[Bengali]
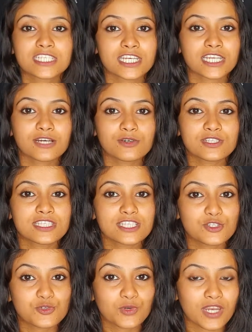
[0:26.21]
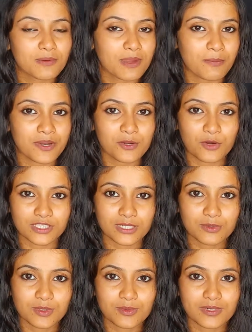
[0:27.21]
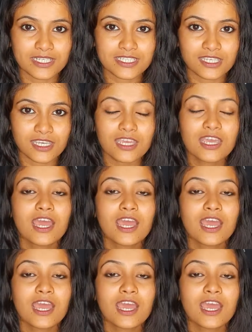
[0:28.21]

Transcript: সেটা হচ্ছে চুলের ব্যাপারে কথা বলবো আজকে